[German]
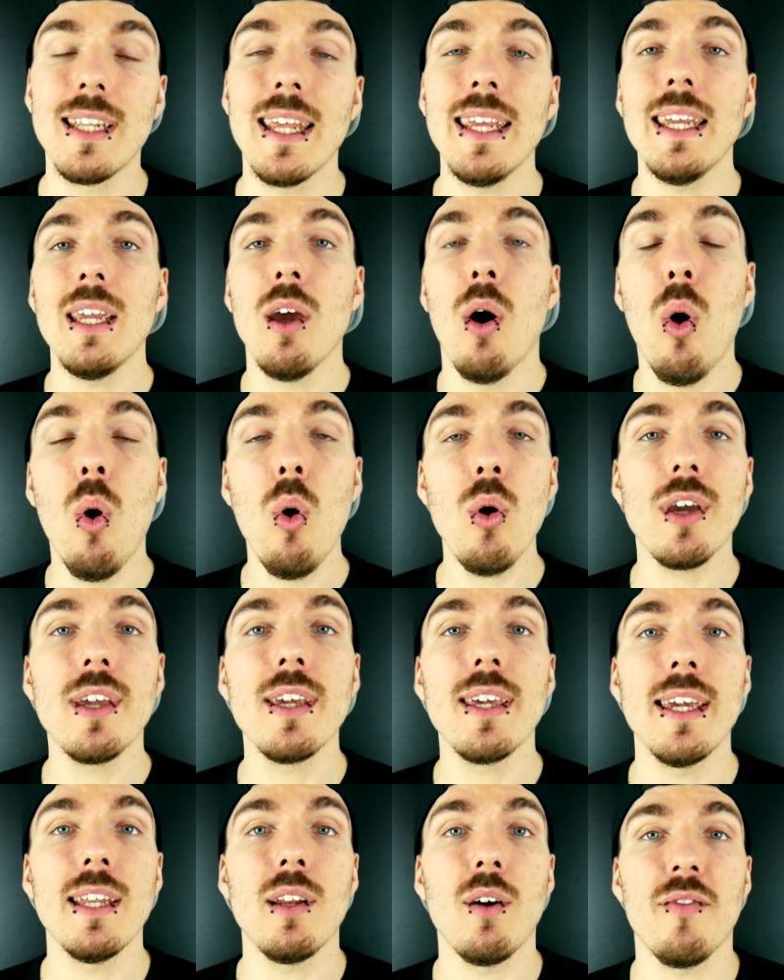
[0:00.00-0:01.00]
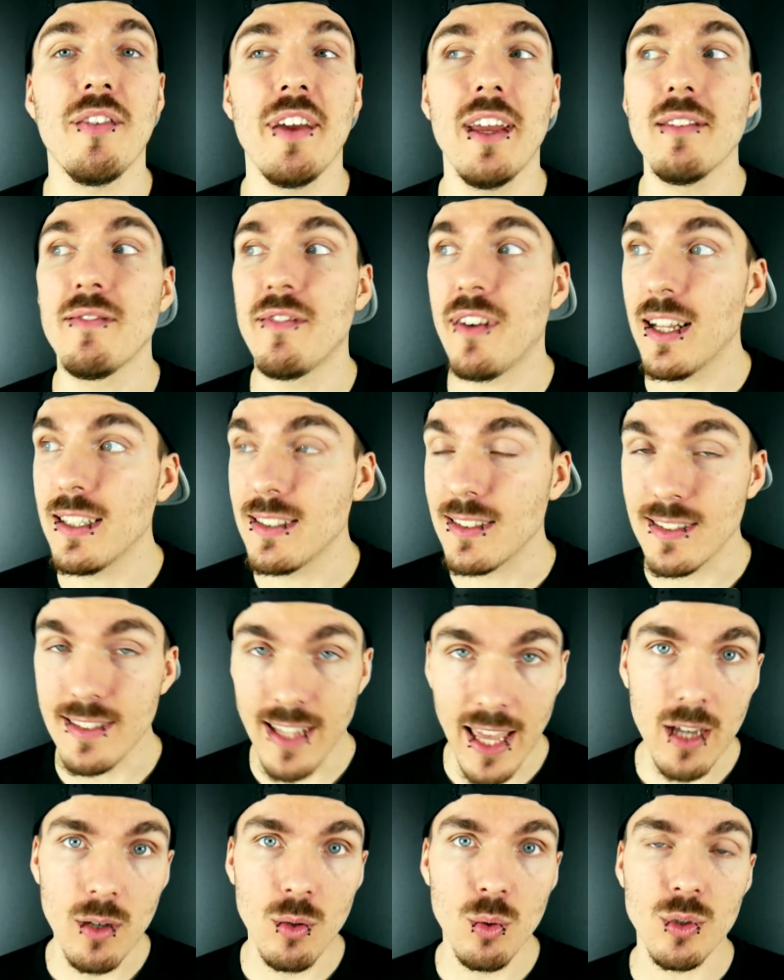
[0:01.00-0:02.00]
Die Hook geht auf jeden Fall
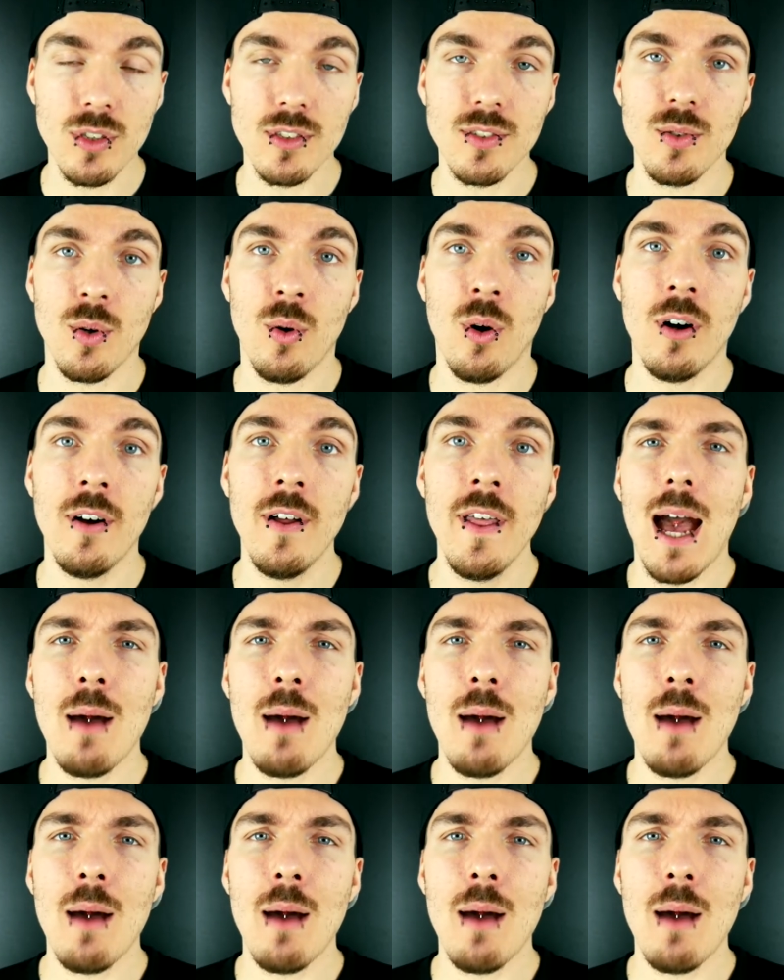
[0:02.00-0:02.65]
sehr gut ins Ohr.